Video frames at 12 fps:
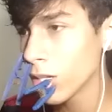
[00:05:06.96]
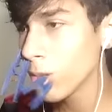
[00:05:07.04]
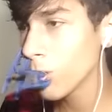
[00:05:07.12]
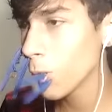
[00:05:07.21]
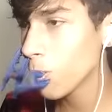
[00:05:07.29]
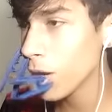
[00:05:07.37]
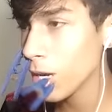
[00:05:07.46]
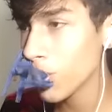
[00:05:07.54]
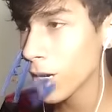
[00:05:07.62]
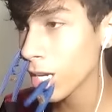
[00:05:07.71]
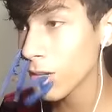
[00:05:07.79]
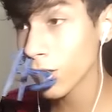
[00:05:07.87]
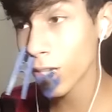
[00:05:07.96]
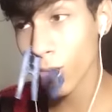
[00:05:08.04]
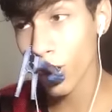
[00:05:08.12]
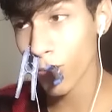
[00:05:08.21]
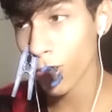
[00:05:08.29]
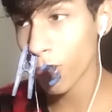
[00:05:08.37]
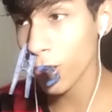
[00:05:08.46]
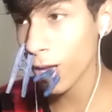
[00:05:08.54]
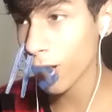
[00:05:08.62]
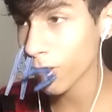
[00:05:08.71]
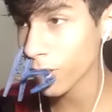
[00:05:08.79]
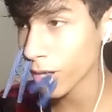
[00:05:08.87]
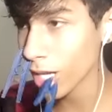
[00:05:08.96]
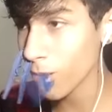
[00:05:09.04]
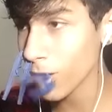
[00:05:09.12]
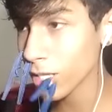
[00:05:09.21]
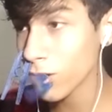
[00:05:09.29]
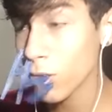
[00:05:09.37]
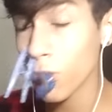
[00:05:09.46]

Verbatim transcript: tenho miopia, e pra quem não sabe o que é miopia, é basicamente